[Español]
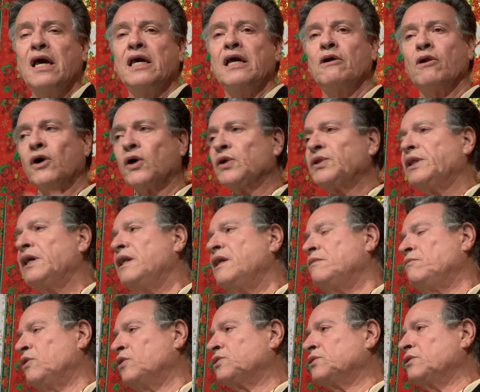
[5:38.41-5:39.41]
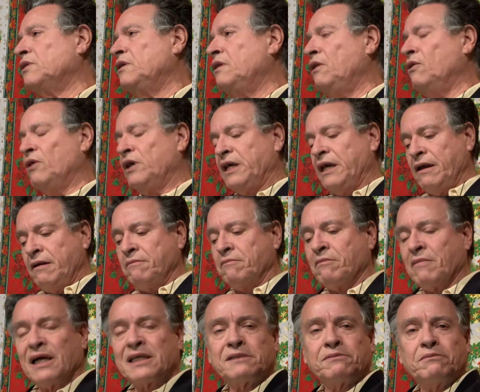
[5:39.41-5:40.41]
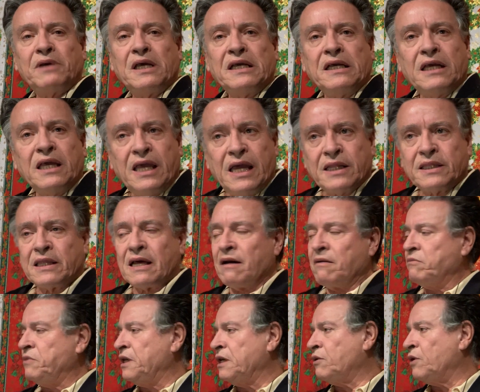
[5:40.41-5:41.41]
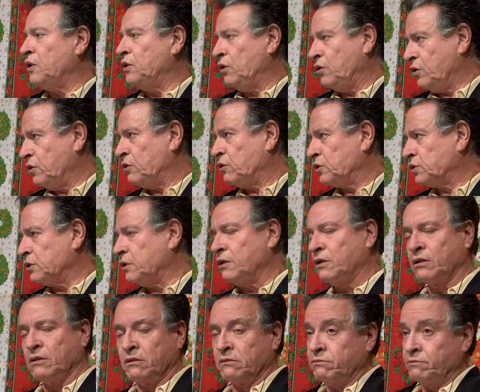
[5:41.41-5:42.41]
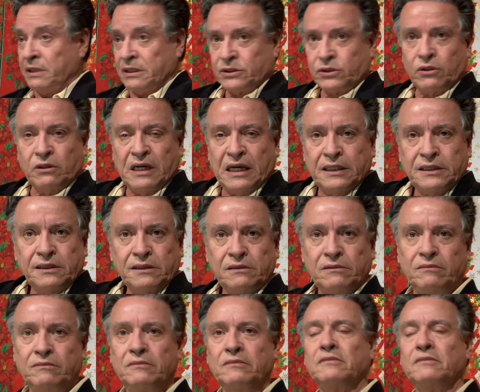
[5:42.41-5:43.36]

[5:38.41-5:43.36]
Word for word: Y luego tenemos lo que más me inquieta a mí cuando conozco personas